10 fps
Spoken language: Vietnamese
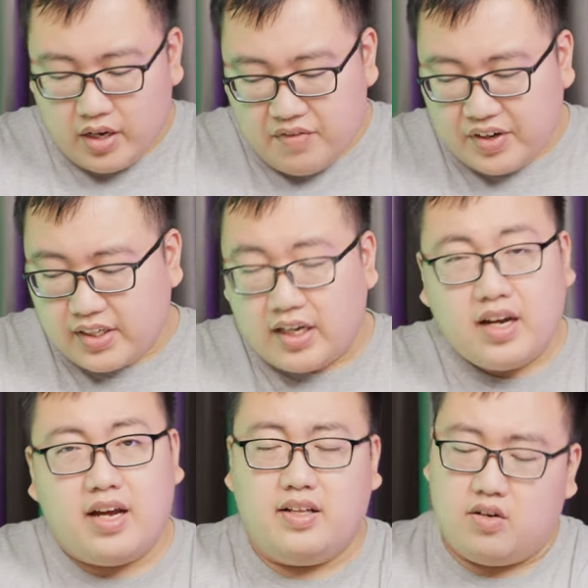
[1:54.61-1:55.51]
Đến với cái tai
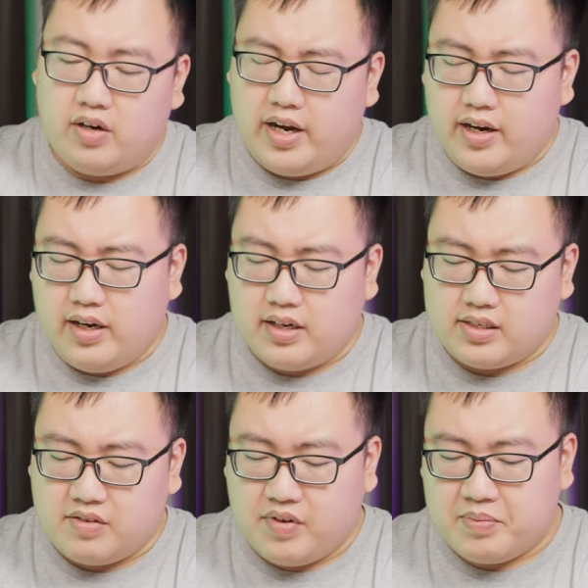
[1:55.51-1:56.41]
nghe thì có lẽ là
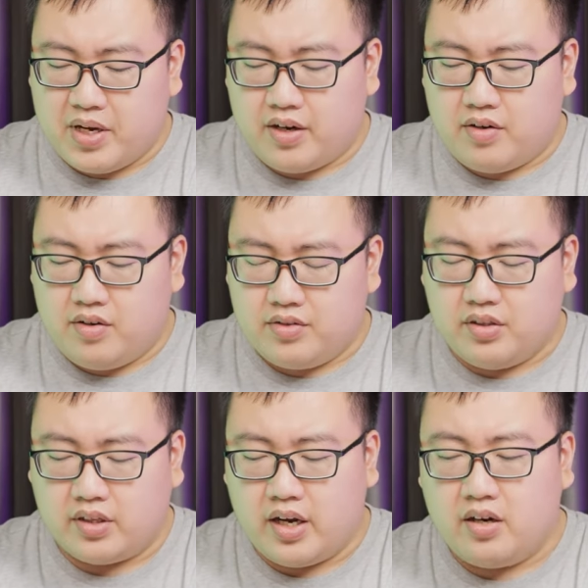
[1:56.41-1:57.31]
cái sản phẩm này nó
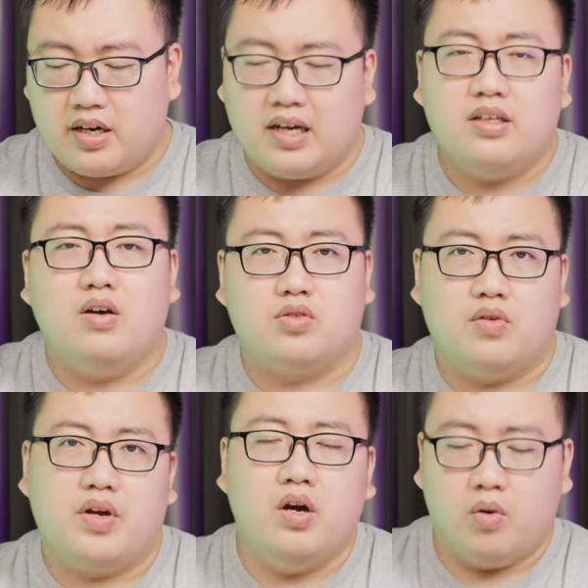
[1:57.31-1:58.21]
tử tế hơn khá nhiều
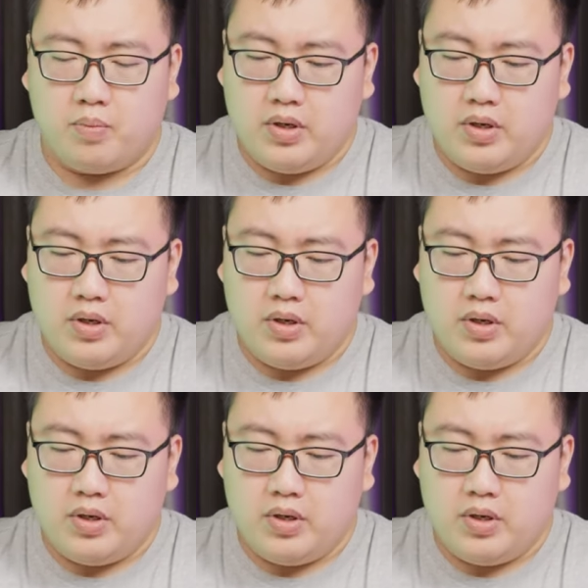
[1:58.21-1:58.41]
so với cái hộp.